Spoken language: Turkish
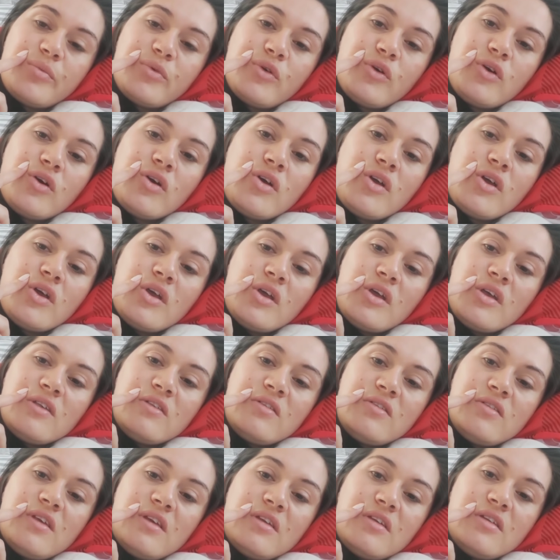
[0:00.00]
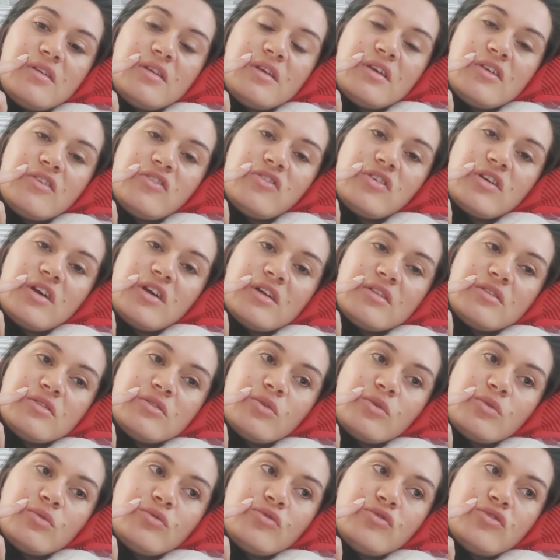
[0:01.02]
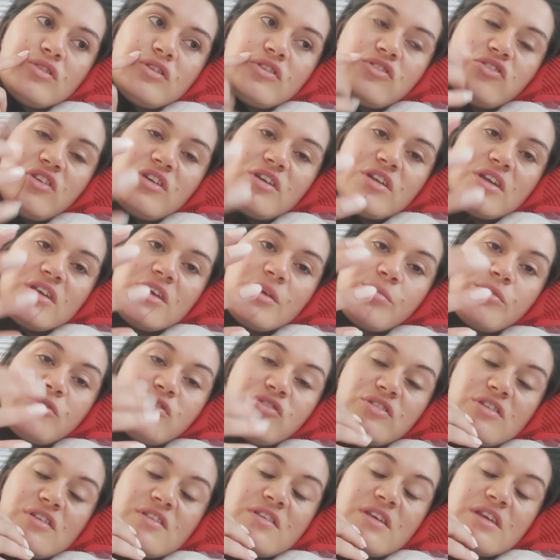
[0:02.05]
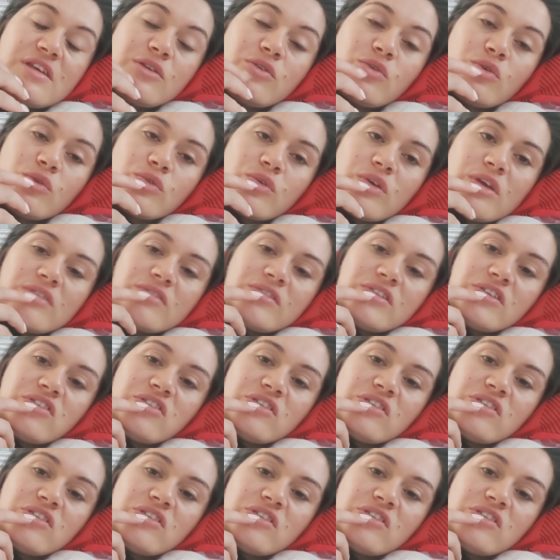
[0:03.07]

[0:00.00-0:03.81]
Serin ikinci katta olunca da ceyran yapınca da serin oluyor evin içi gerçekten.